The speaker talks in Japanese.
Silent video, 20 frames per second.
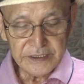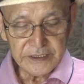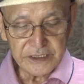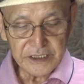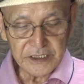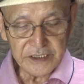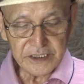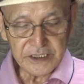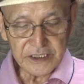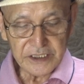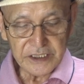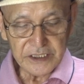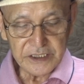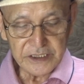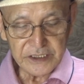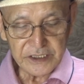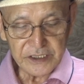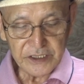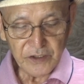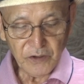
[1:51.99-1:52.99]
父、
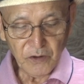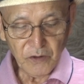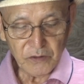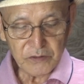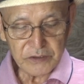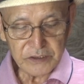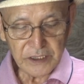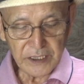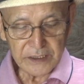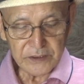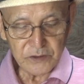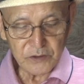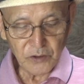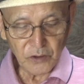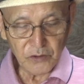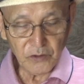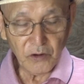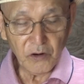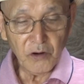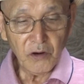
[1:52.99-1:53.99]
四郎九段
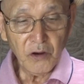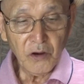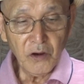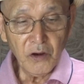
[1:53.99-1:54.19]
との